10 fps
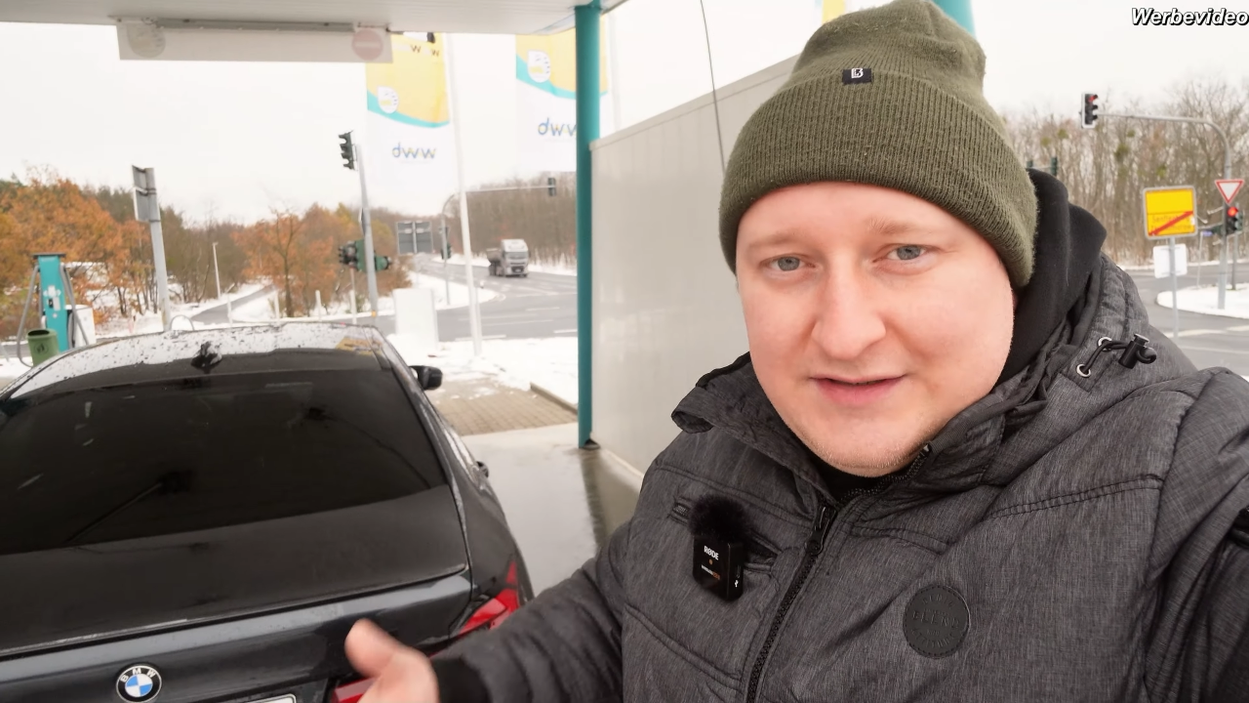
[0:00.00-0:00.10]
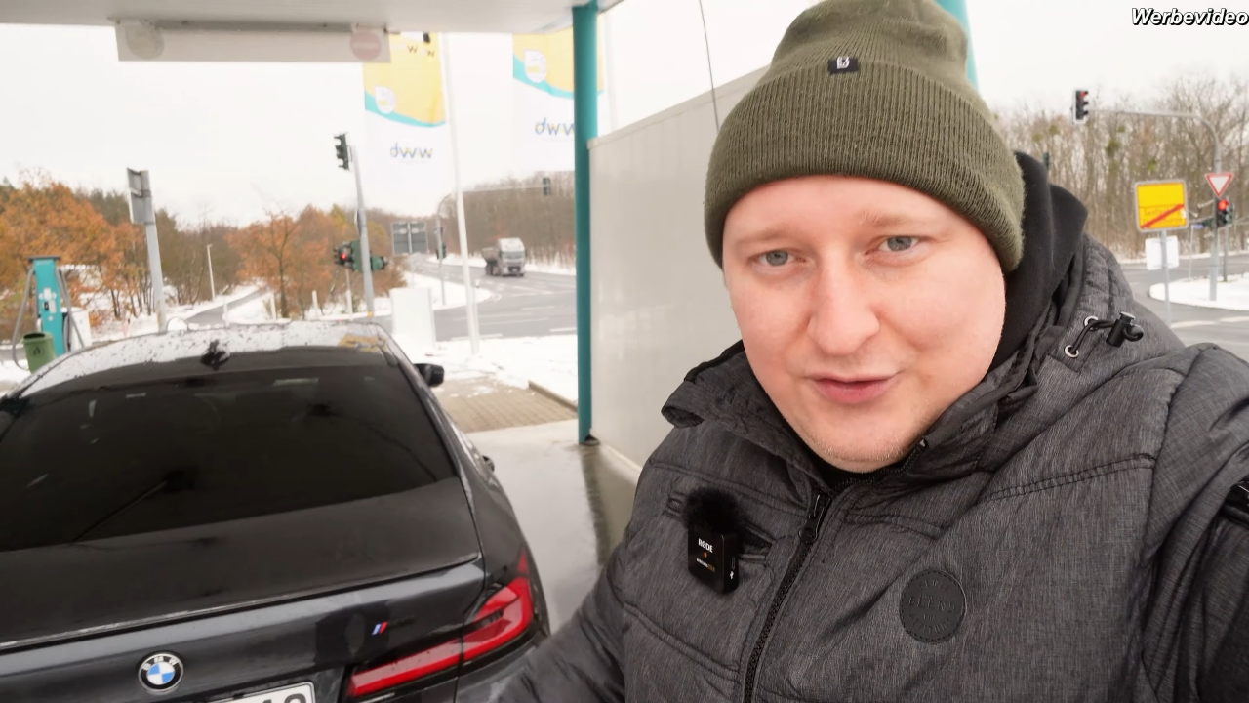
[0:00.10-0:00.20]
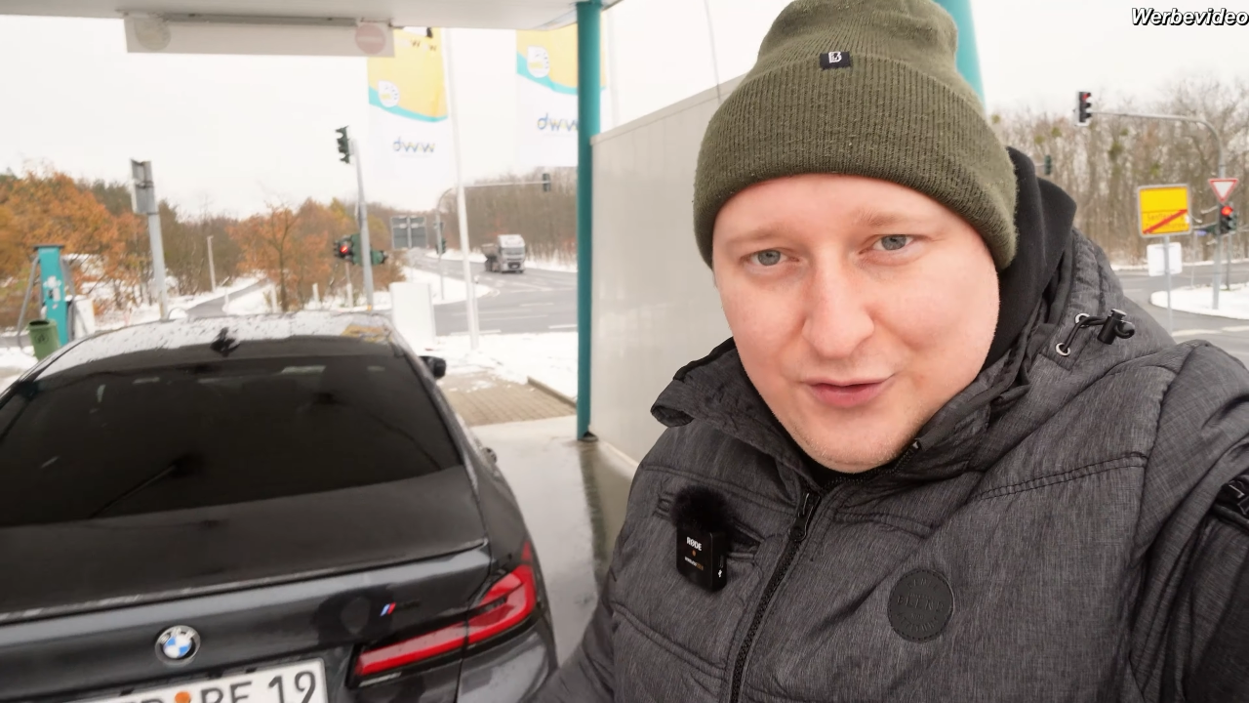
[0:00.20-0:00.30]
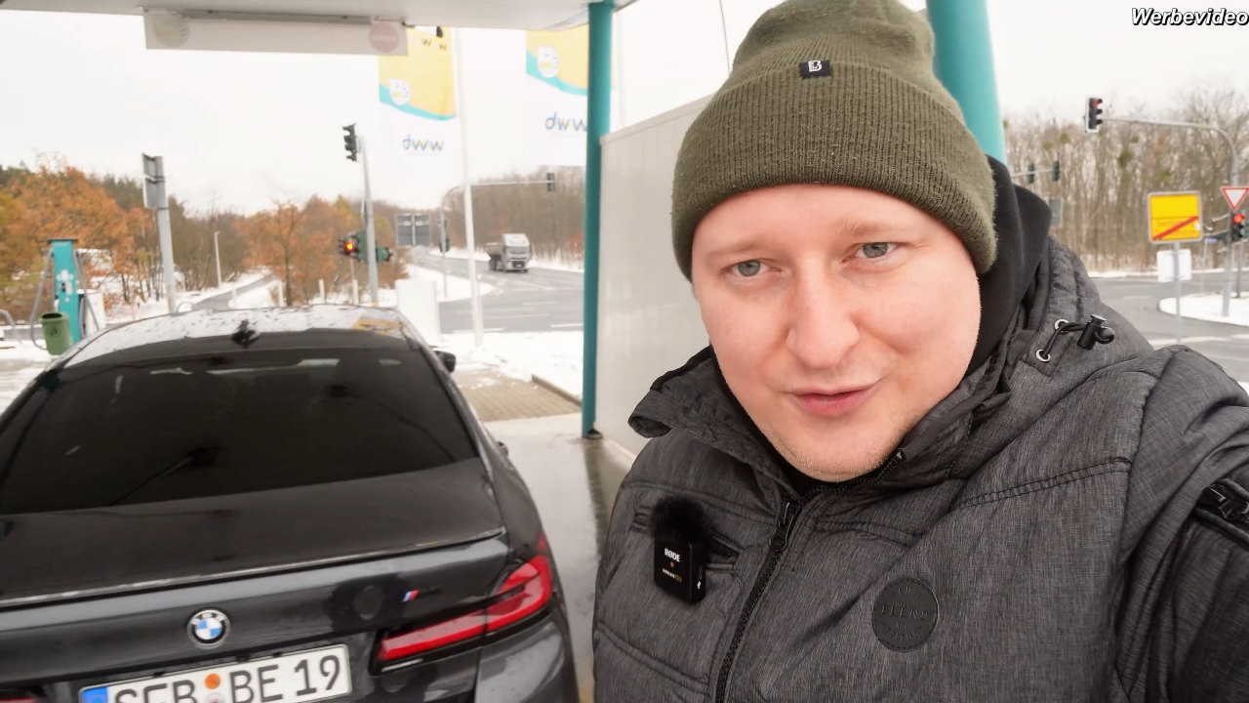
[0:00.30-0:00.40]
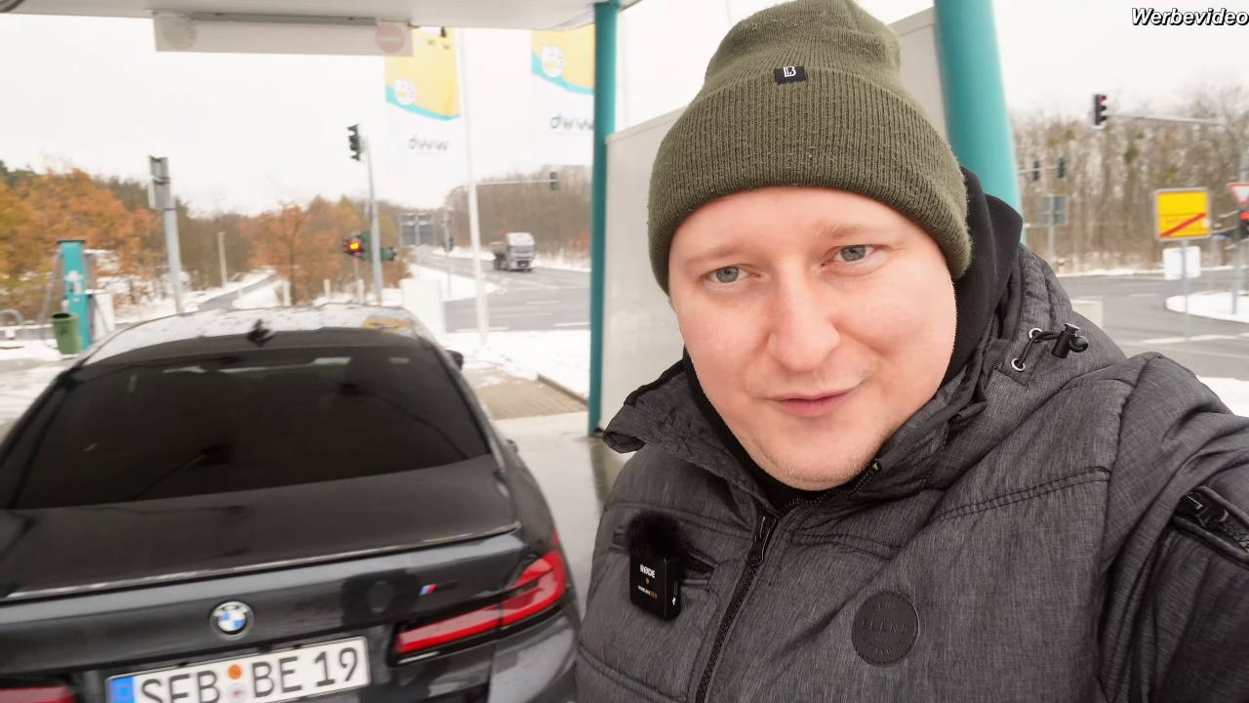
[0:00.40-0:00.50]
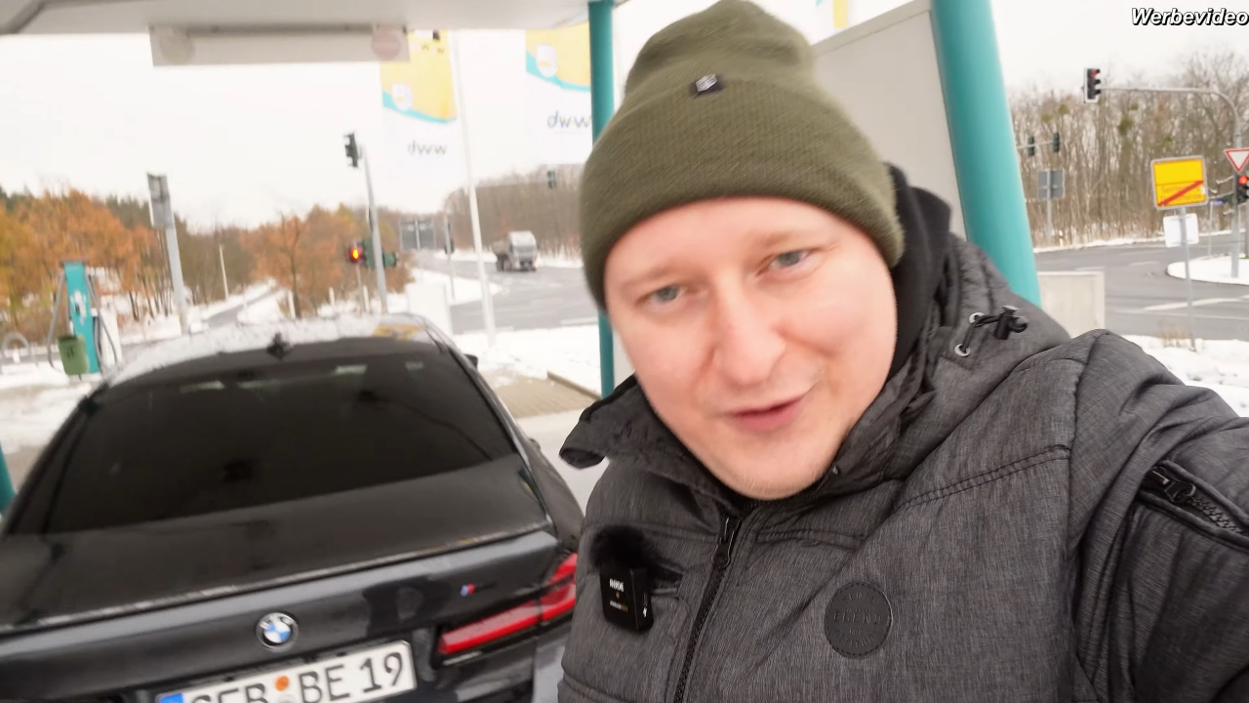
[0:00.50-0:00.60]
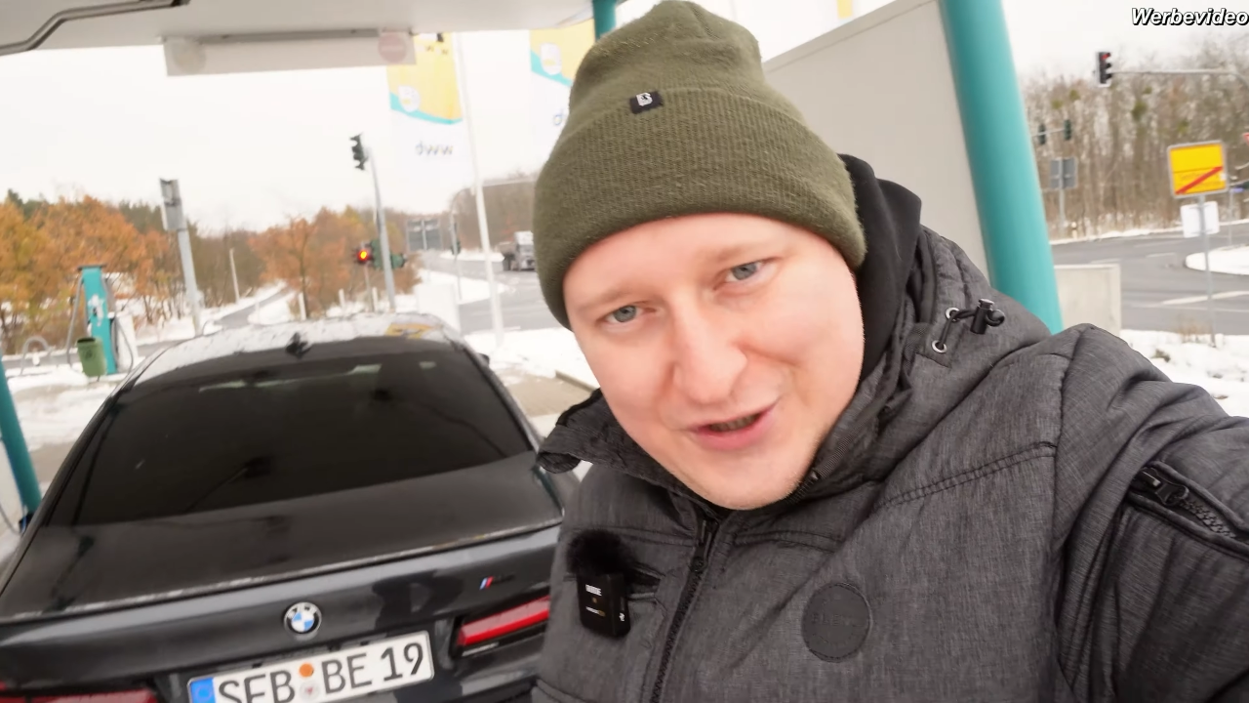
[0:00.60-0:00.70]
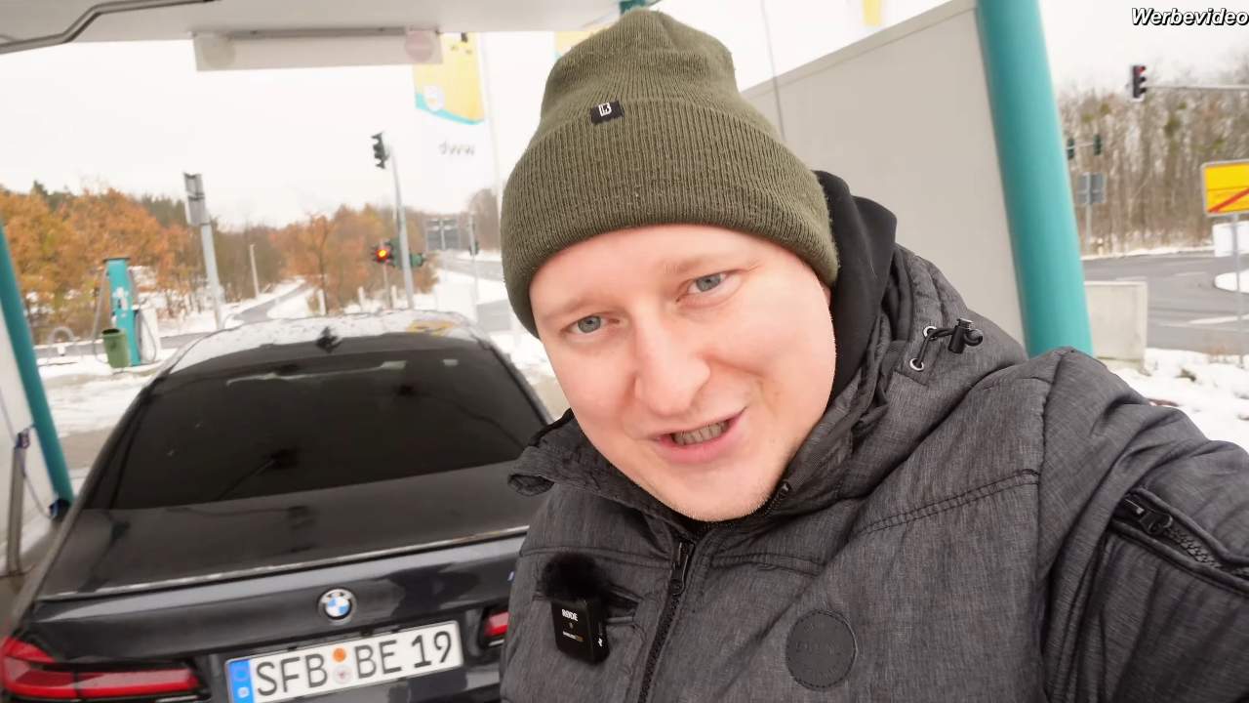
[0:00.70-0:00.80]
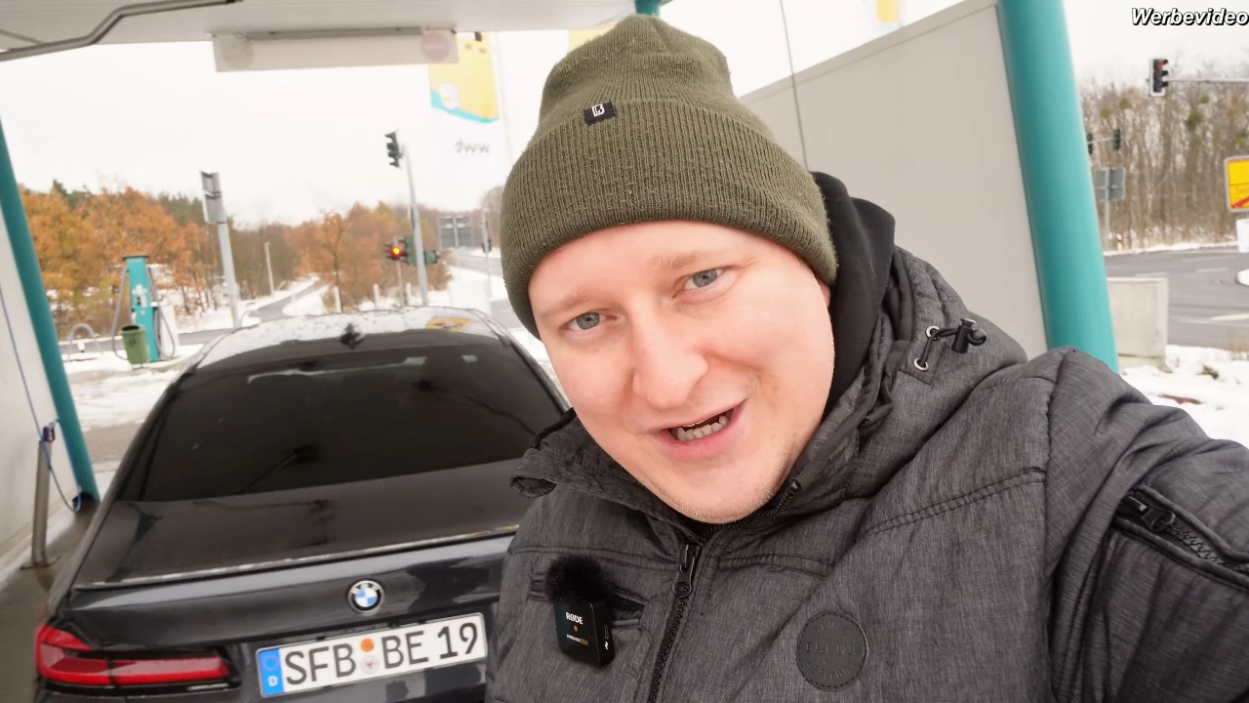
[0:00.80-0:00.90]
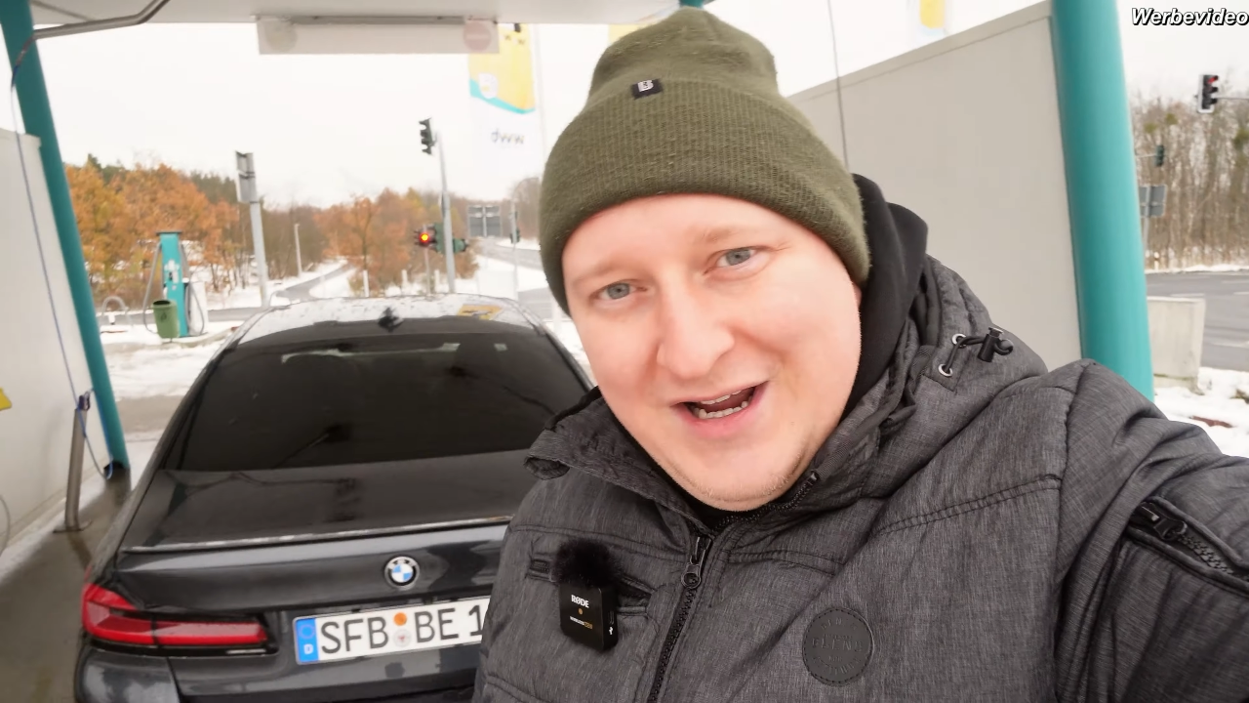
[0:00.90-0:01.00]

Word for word: sehr jung und frisch.